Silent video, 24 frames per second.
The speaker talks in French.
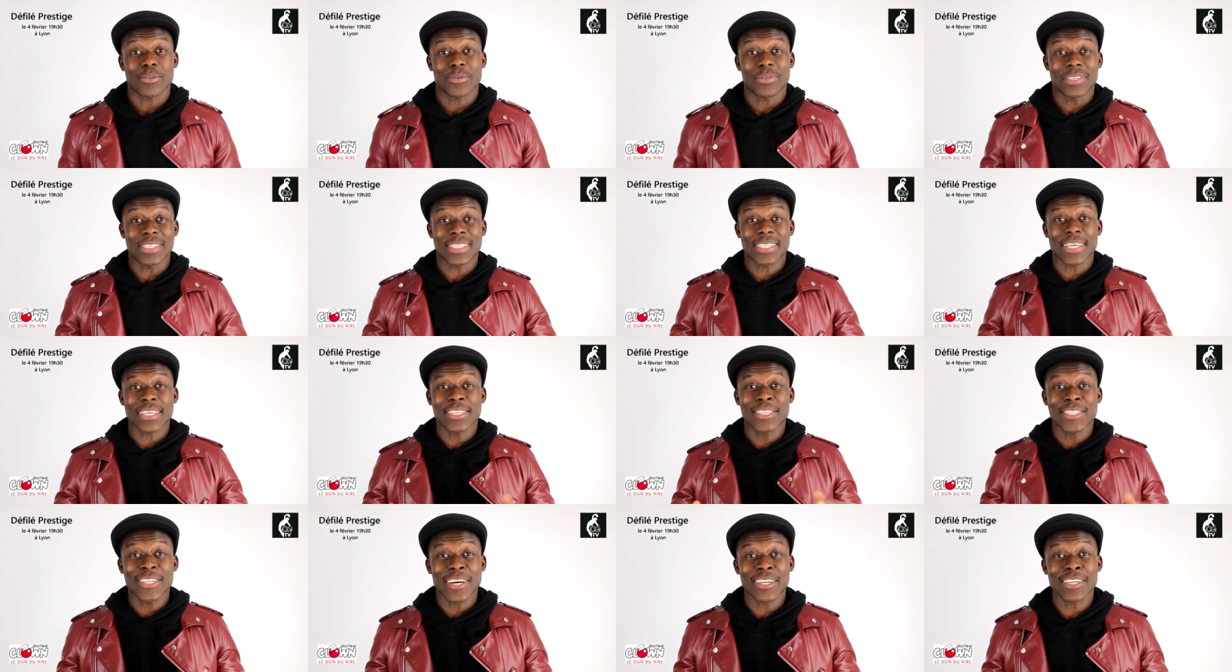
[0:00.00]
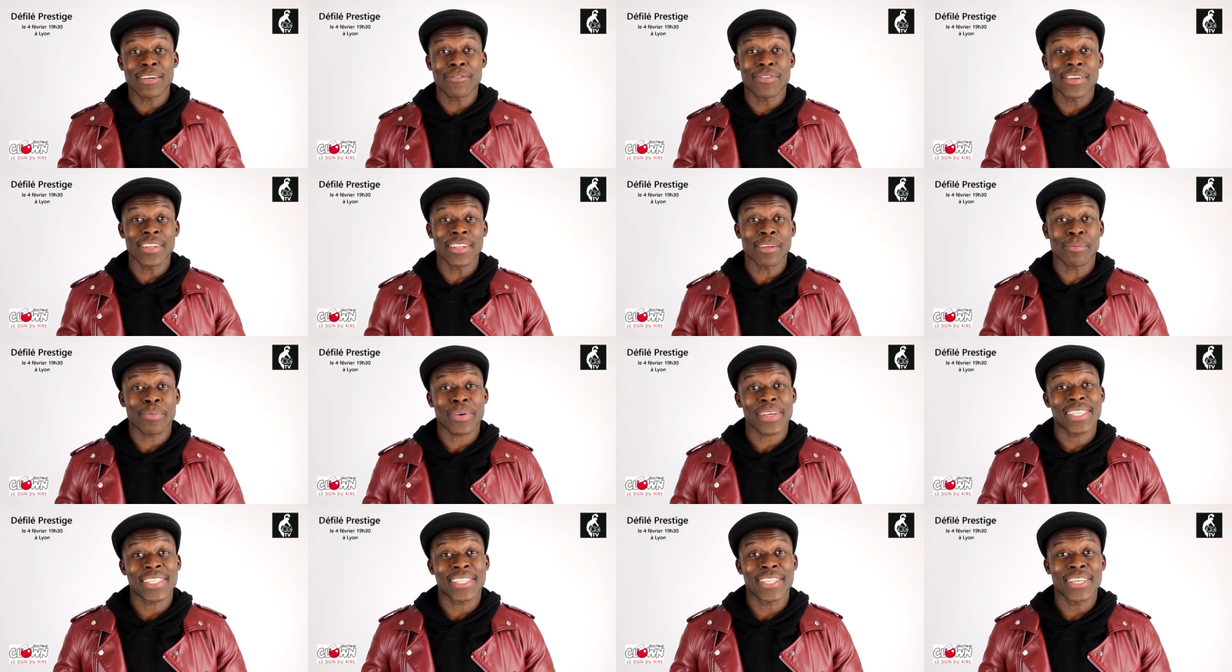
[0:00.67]
Il s'agit d'un défilé de
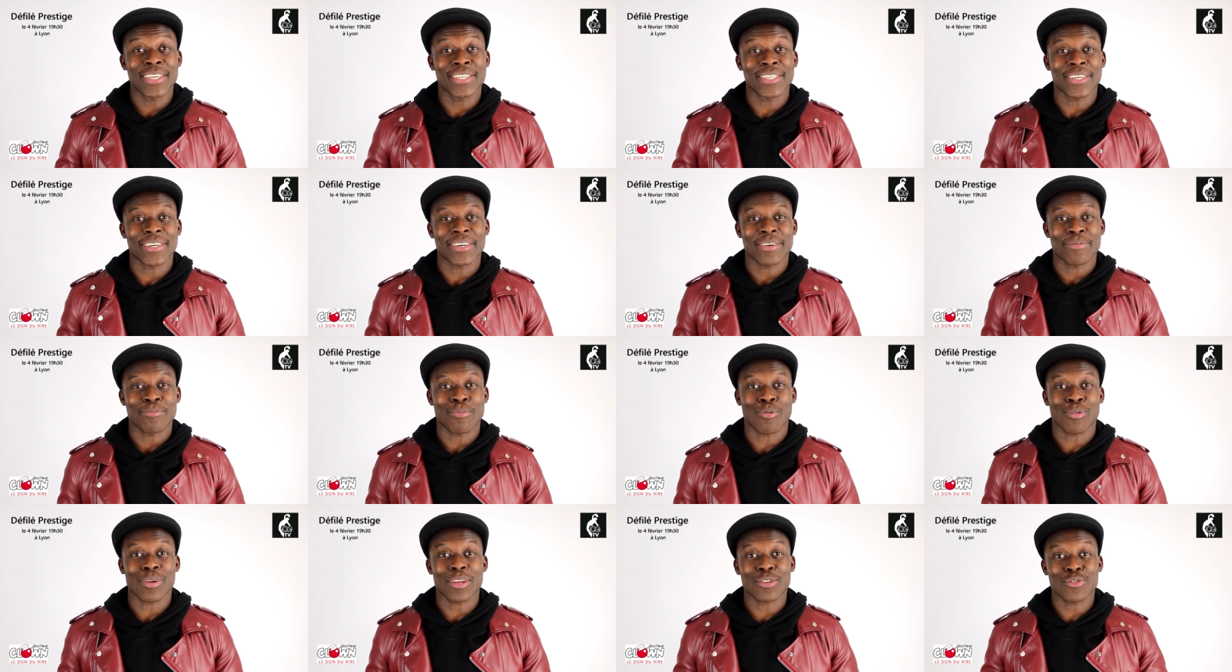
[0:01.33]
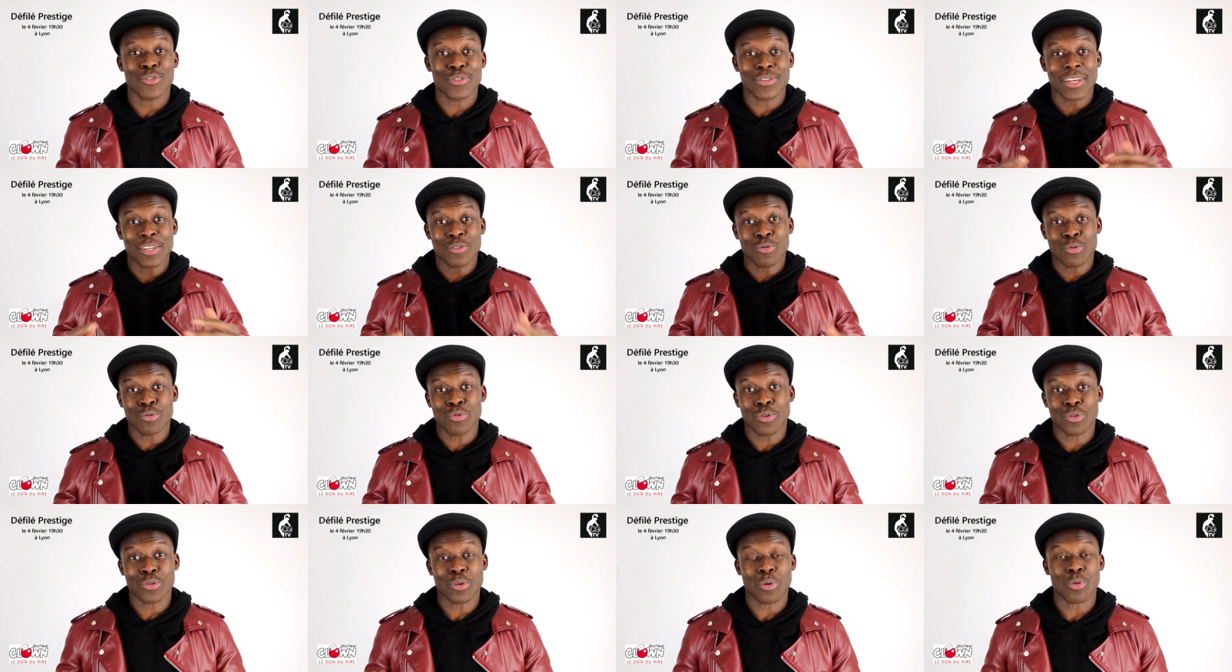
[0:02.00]
prestige pour l'association
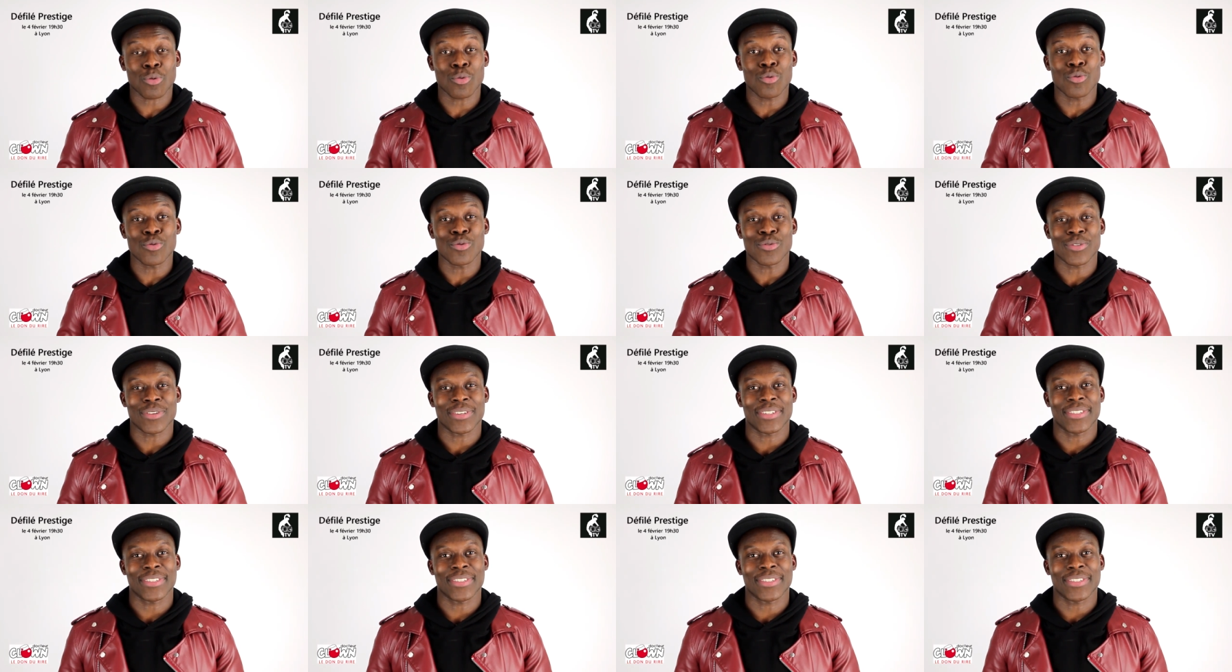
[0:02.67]
Dr Clown.